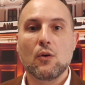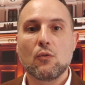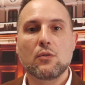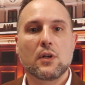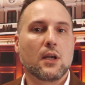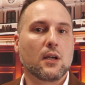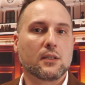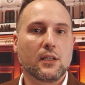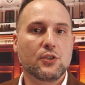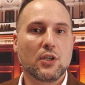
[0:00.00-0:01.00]
Un
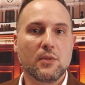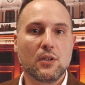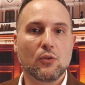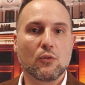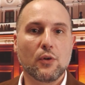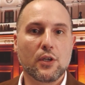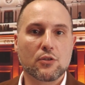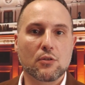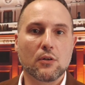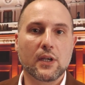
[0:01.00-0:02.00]
atteggiamento
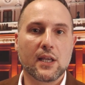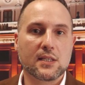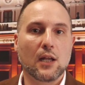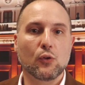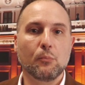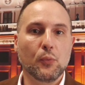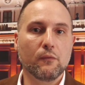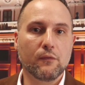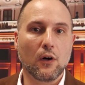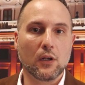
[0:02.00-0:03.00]
questo che è stato
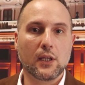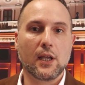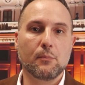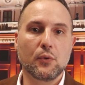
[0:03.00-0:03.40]
più volte a